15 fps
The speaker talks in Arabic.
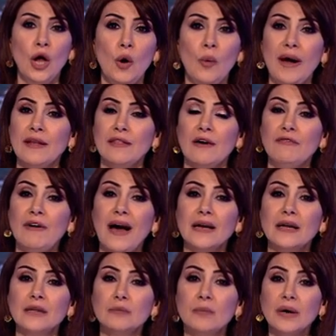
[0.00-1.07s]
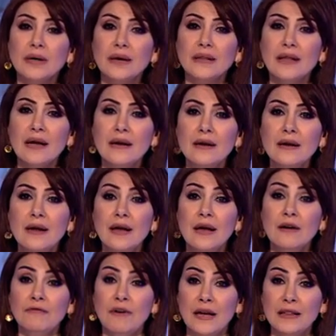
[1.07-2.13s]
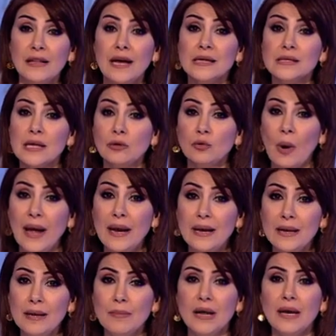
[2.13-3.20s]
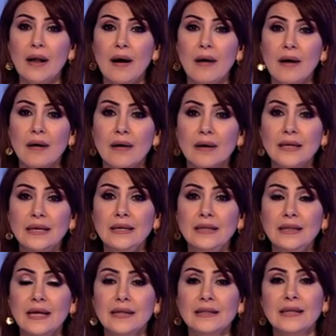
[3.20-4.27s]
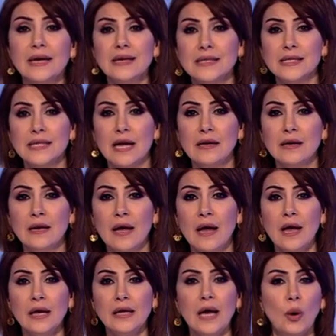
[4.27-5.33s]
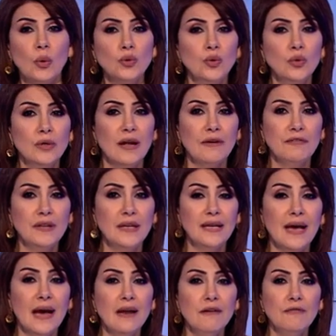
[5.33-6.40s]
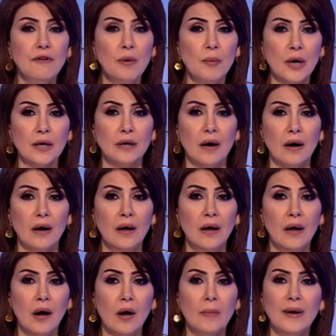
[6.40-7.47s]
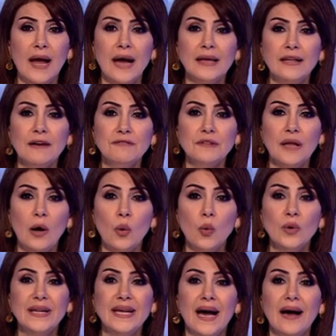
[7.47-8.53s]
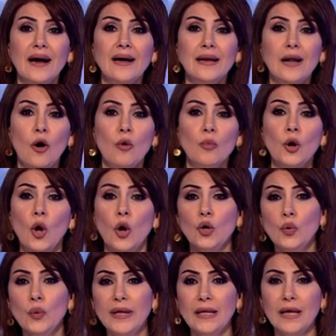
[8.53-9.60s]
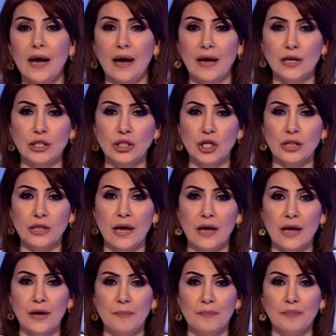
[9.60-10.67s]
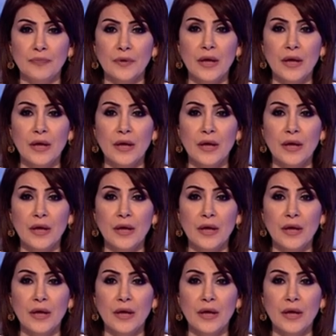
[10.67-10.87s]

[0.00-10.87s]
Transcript: واذا فعلت مره فانها ستعلم الاخرين درسا يعودون فيه الف مره قبل ان يفتحوا نعالهم العلويه على الشتائم